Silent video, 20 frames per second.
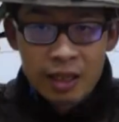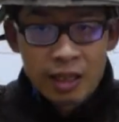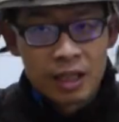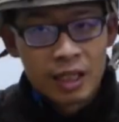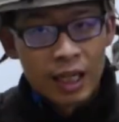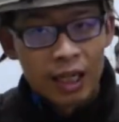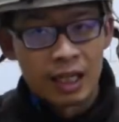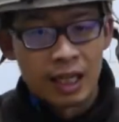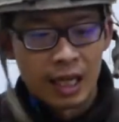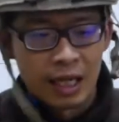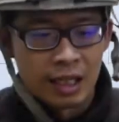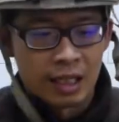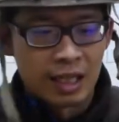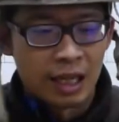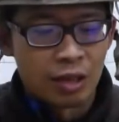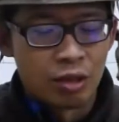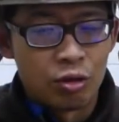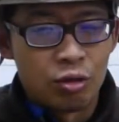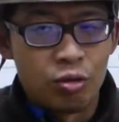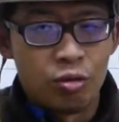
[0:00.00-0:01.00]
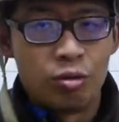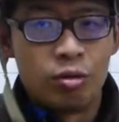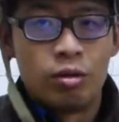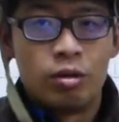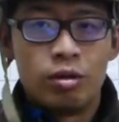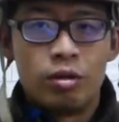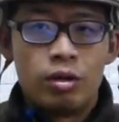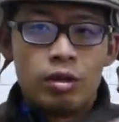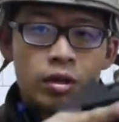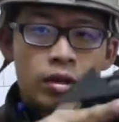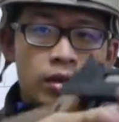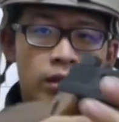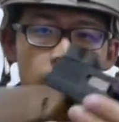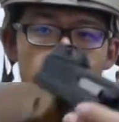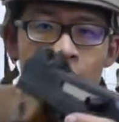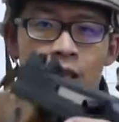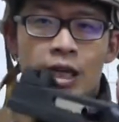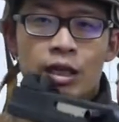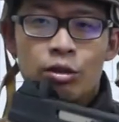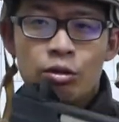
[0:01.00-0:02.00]
现代的战术
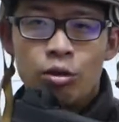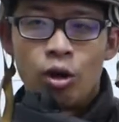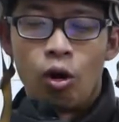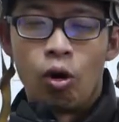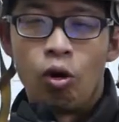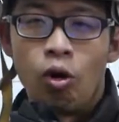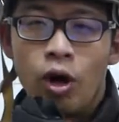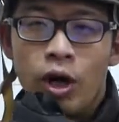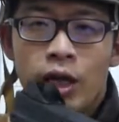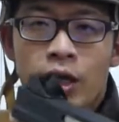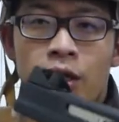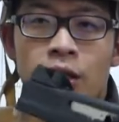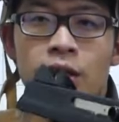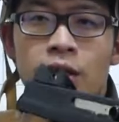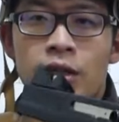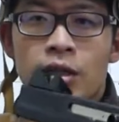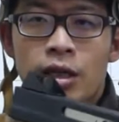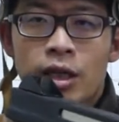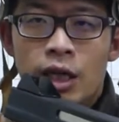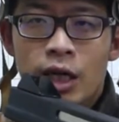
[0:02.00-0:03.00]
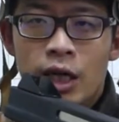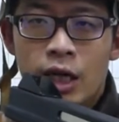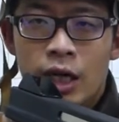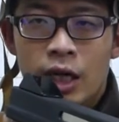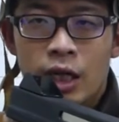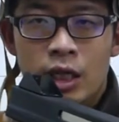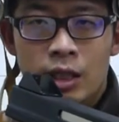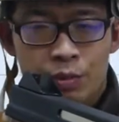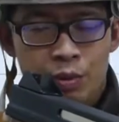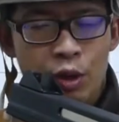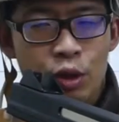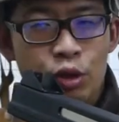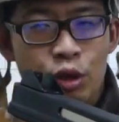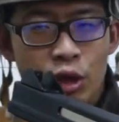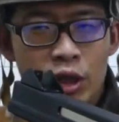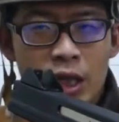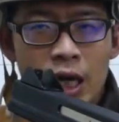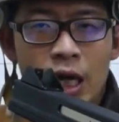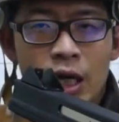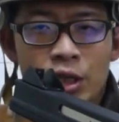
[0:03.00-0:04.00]
战术头盔，你不会觉
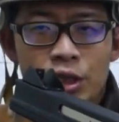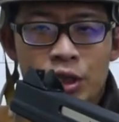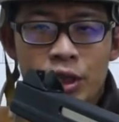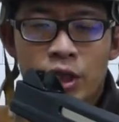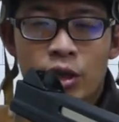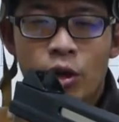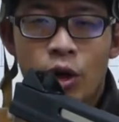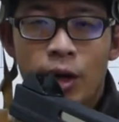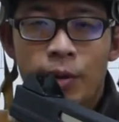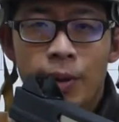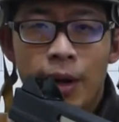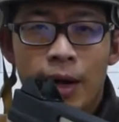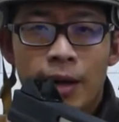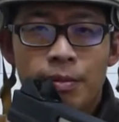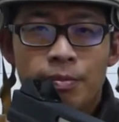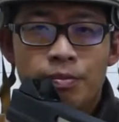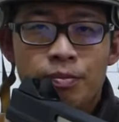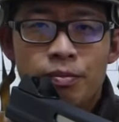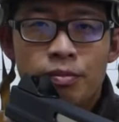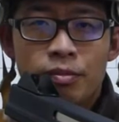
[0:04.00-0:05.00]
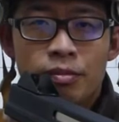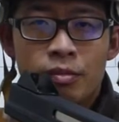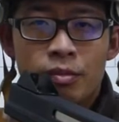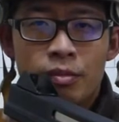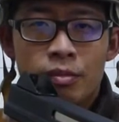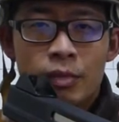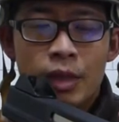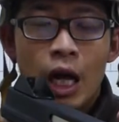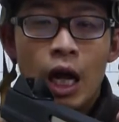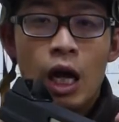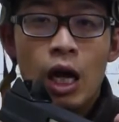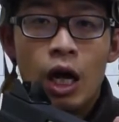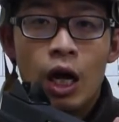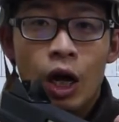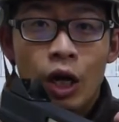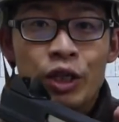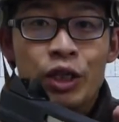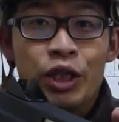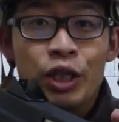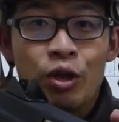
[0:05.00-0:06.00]
得这样很奇怪吗？
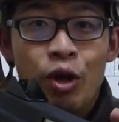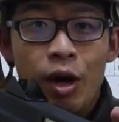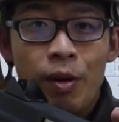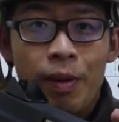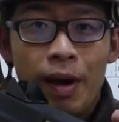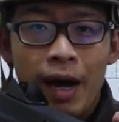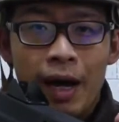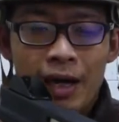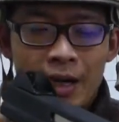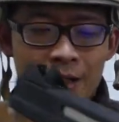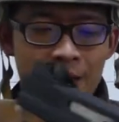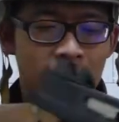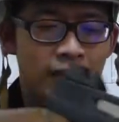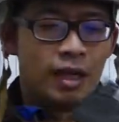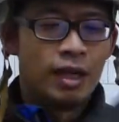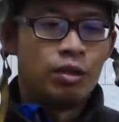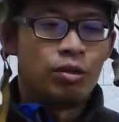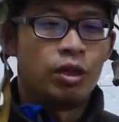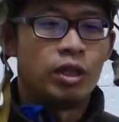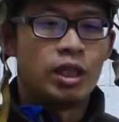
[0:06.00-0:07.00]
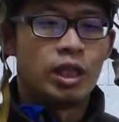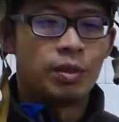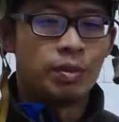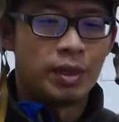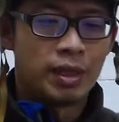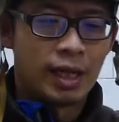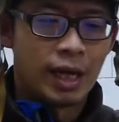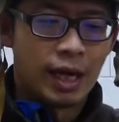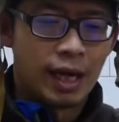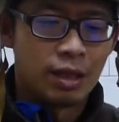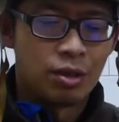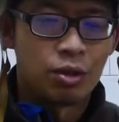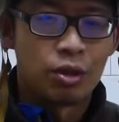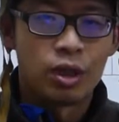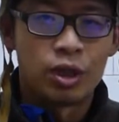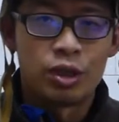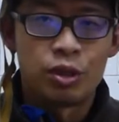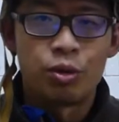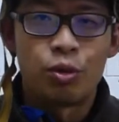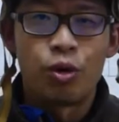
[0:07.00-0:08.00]
很奇怪吧？所以基本上来说呢，
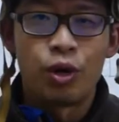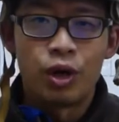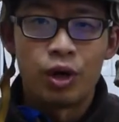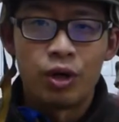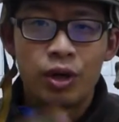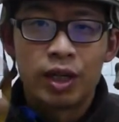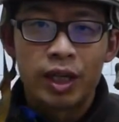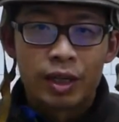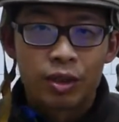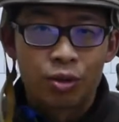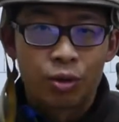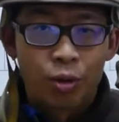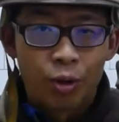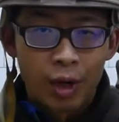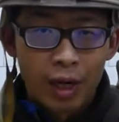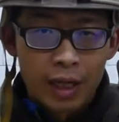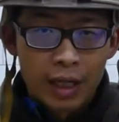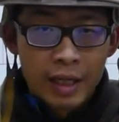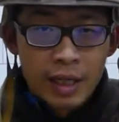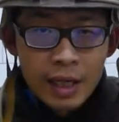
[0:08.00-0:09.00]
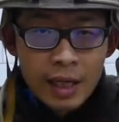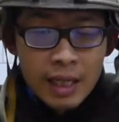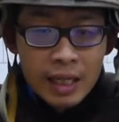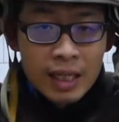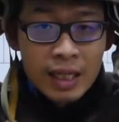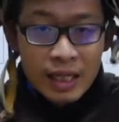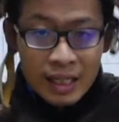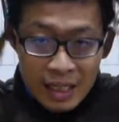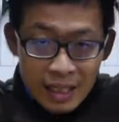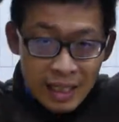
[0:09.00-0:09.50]
是会有一个所谓，你